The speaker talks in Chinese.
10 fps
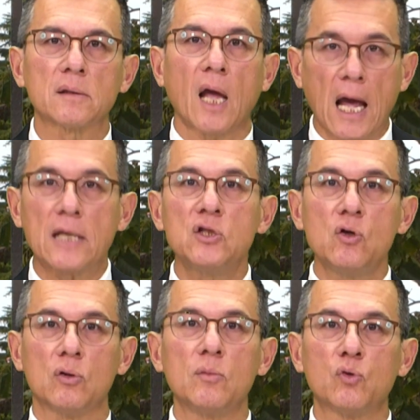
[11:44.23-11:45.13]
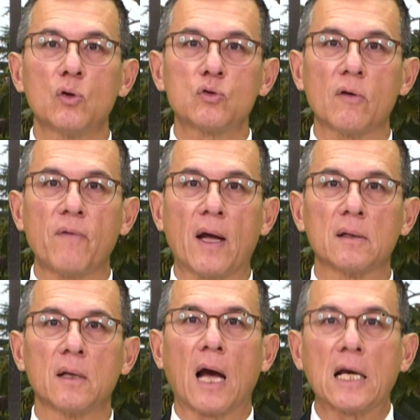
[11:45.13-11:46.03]
他还是有那么多罪犯，
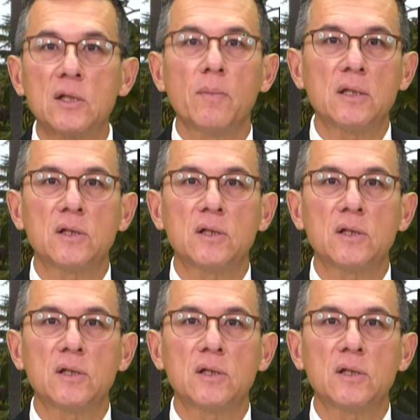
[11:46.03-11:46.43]
还是没